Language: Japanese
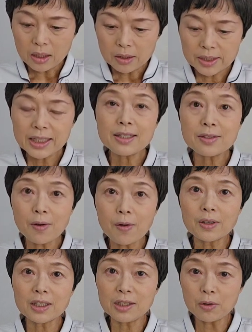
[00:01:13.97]
腎臓
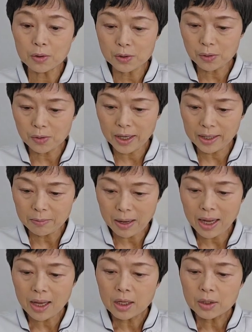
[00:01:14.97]
機能障害
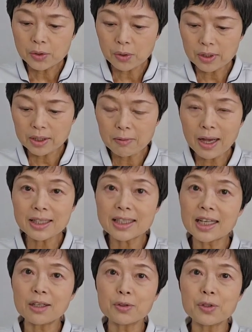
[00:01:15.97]
は初期は自
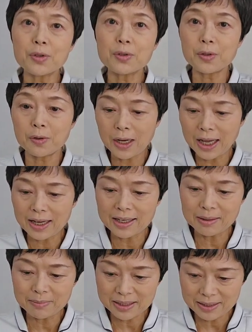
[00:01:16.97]
覚症状があ
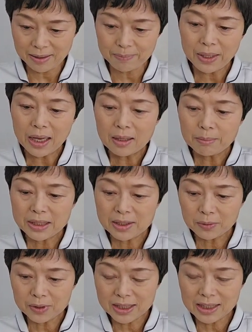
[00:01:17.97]
りません。見過
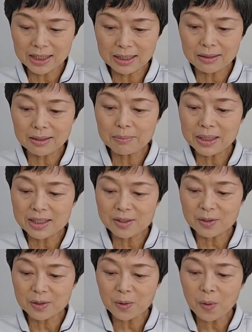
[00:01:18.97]
ごち、見
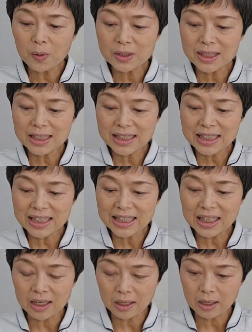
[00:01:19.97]
過ごち、
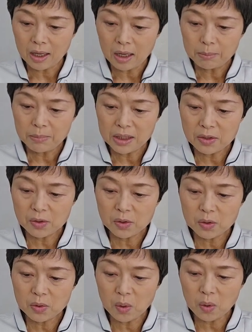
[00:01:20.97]
あれ?見過
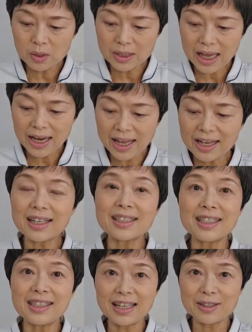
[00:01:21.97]
ごされが
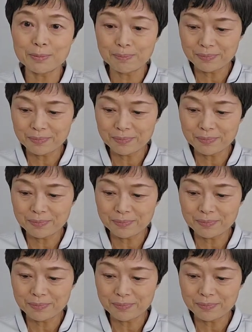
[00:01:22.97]
ちです。